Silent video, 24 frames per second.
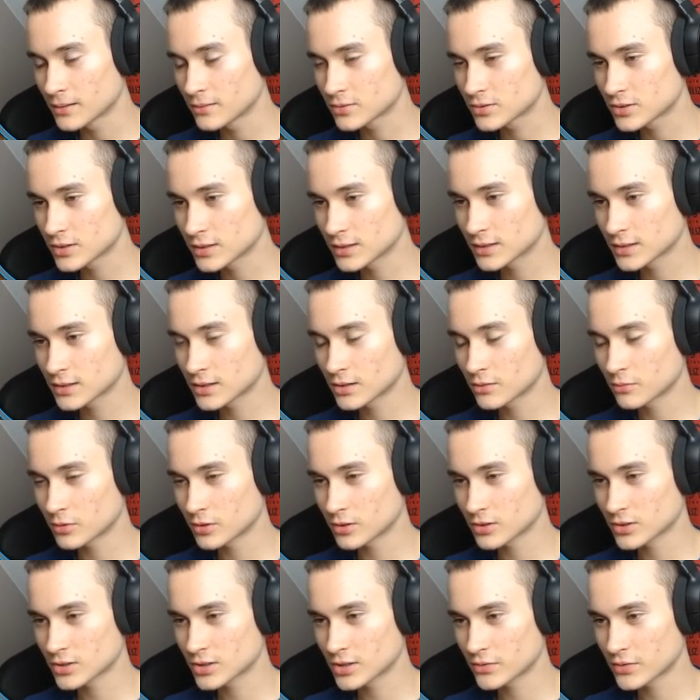Wszystko
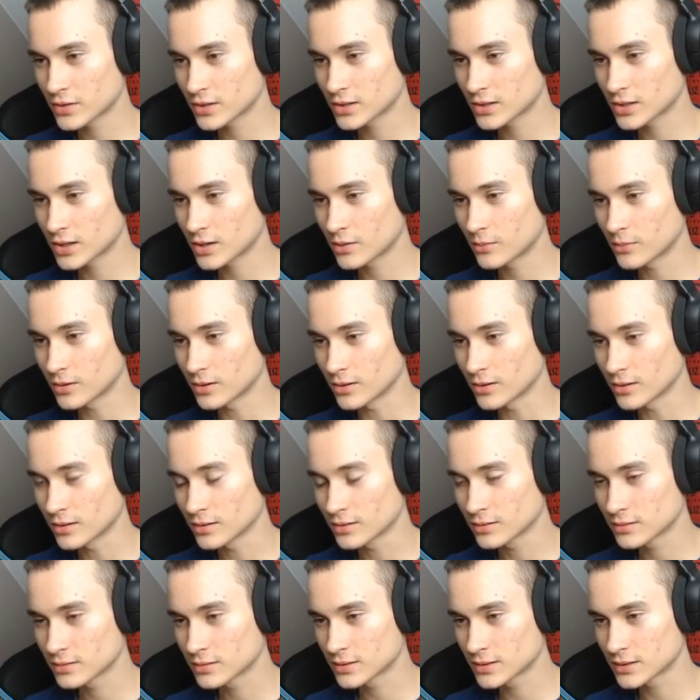można, wiadomo.
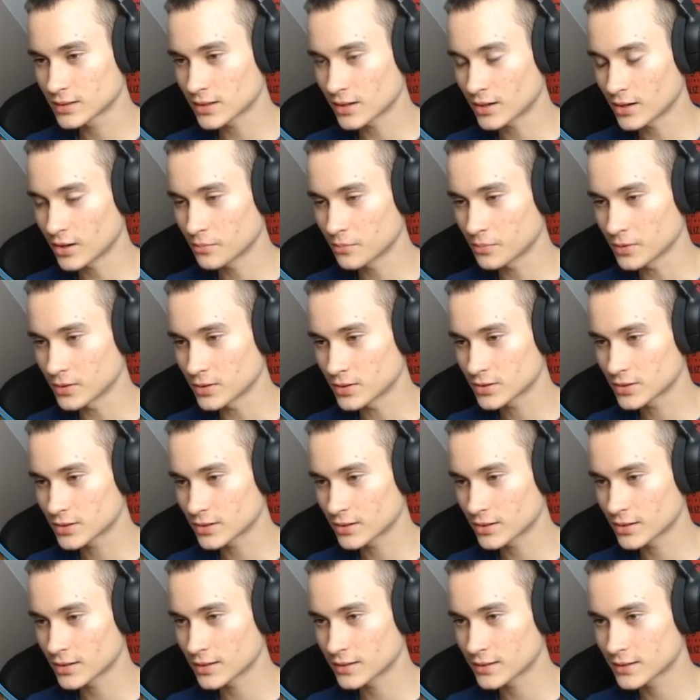Zrobić Ja
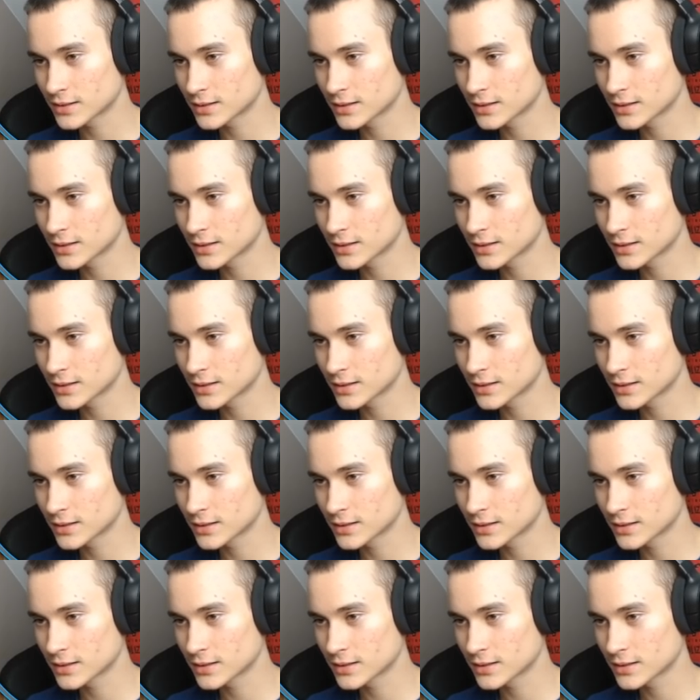rowerkiem